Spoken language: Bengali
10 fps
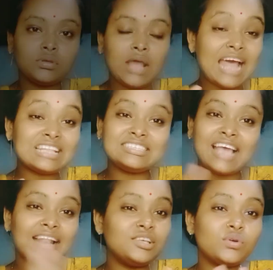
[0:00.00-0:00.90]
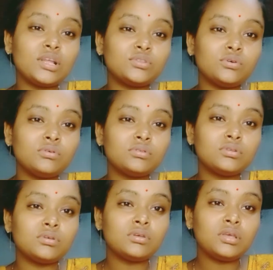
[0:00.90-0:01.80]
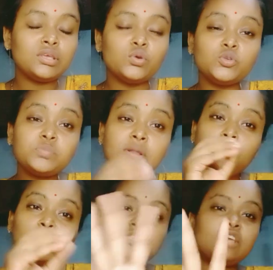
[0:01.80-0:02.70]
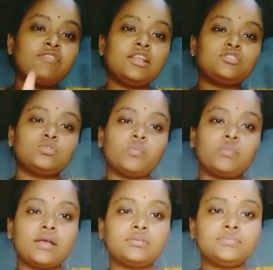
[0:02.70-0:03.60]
আর জ্বালিও না তো ইউটিউবটা পচিয়ে ফেলেছো তোমরা